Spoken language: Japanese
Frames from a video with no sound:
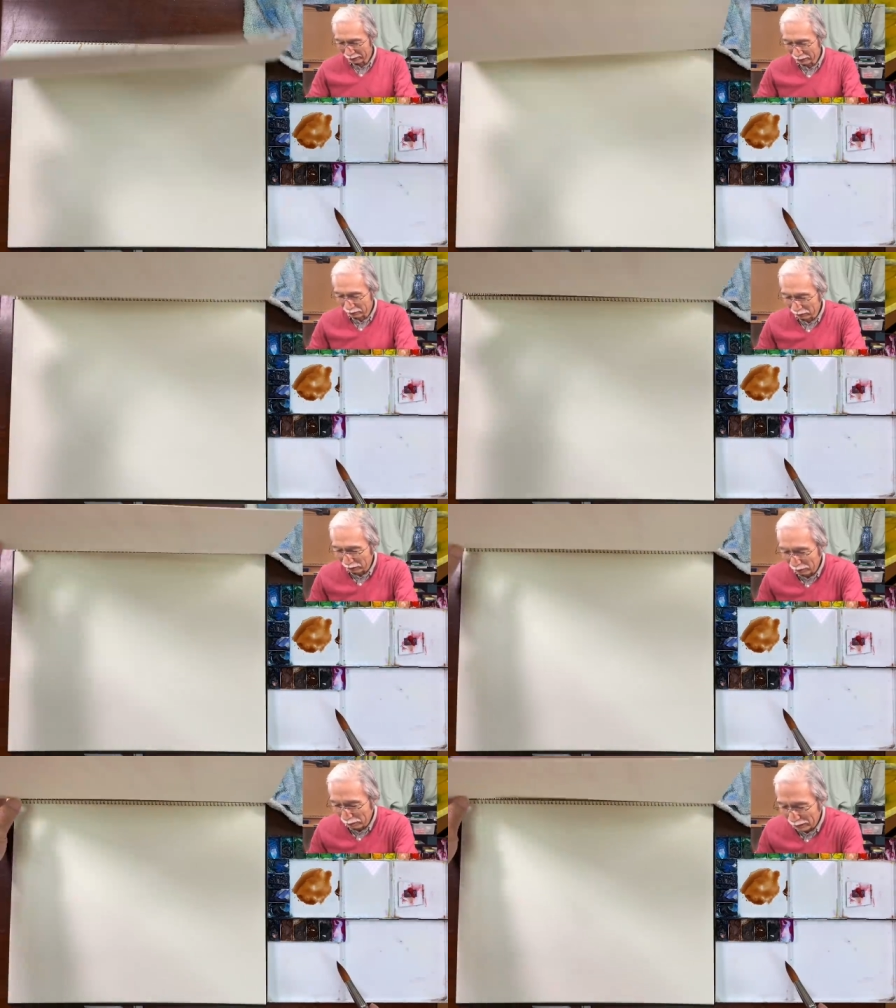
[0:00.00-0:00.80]
あちょっと
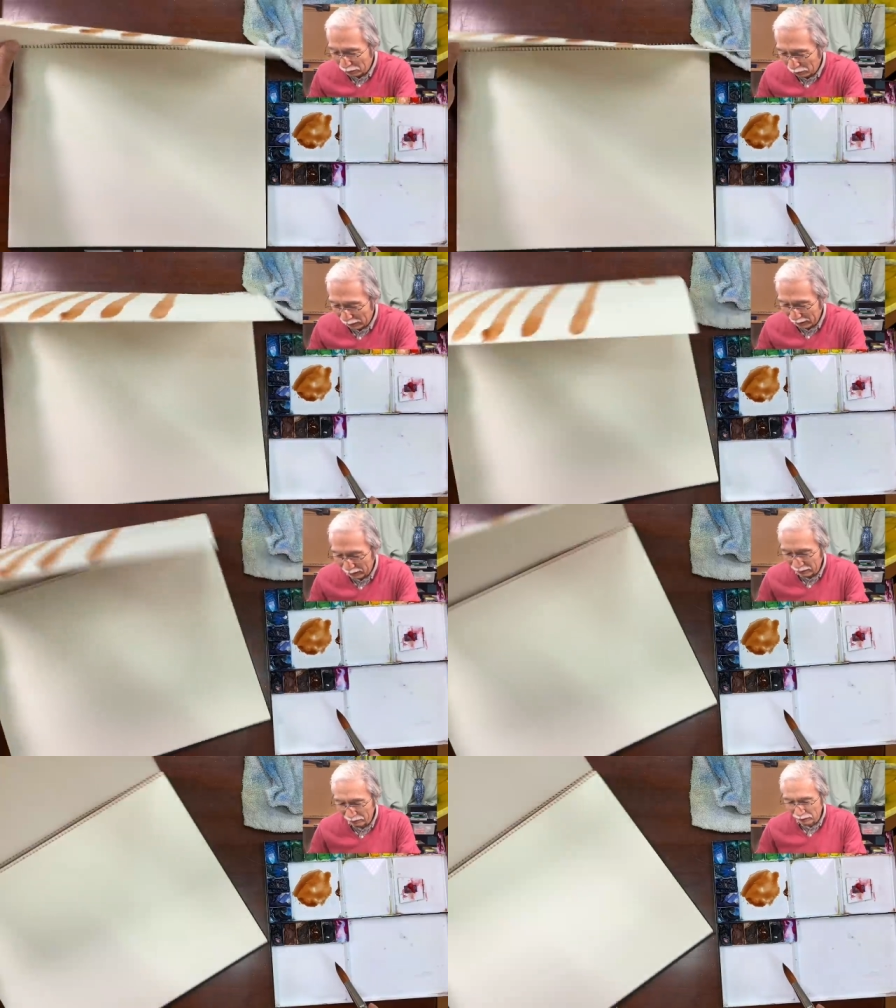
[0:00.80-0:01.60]
ね、ページを変えて
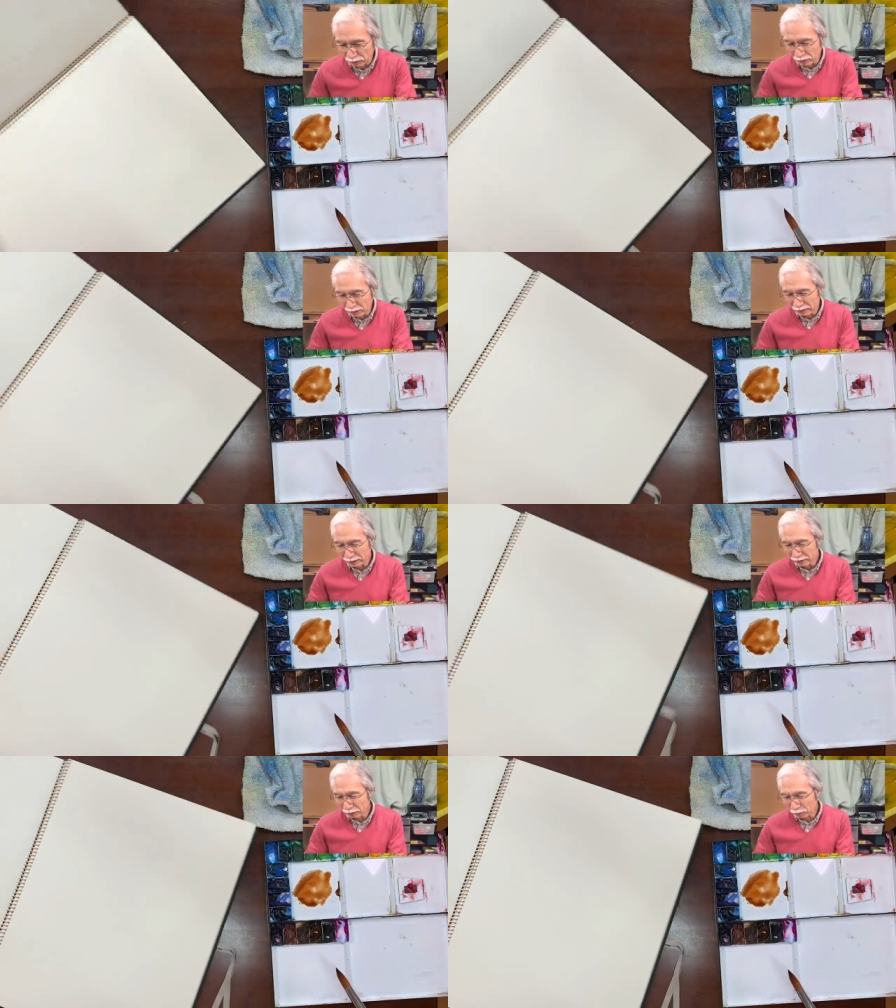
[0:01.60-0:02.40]
やってみましょ
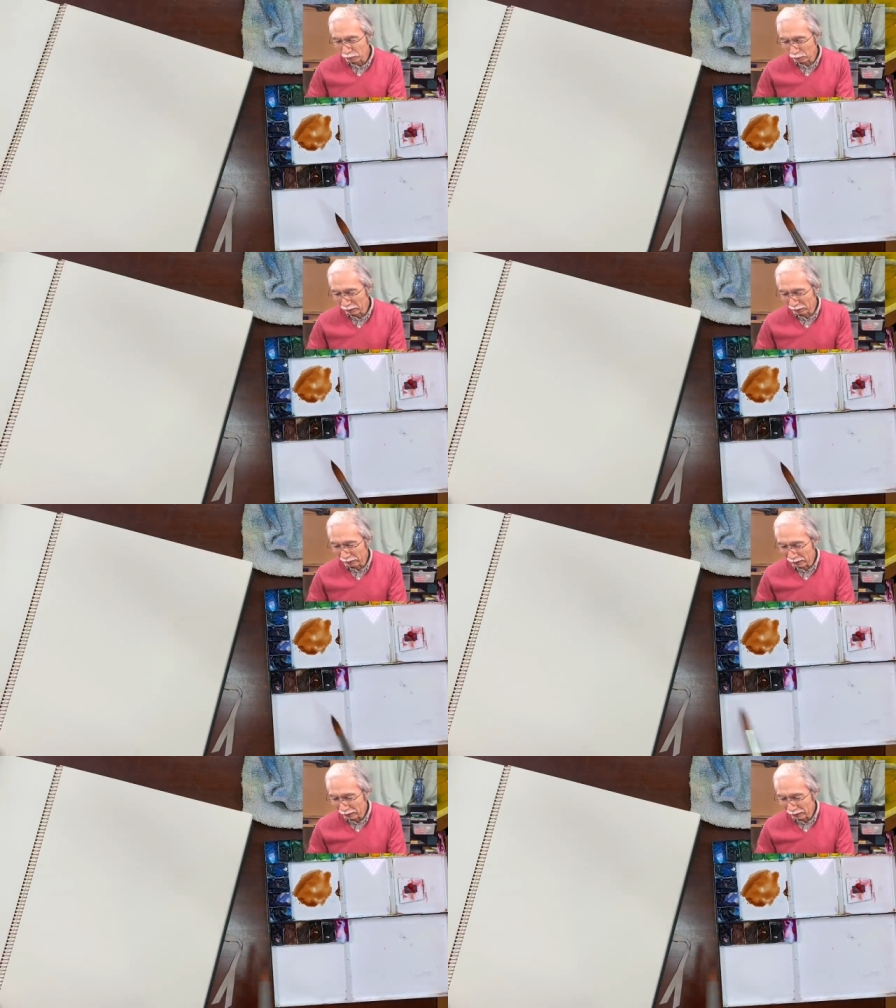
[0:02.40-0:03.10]
う。こ今度は、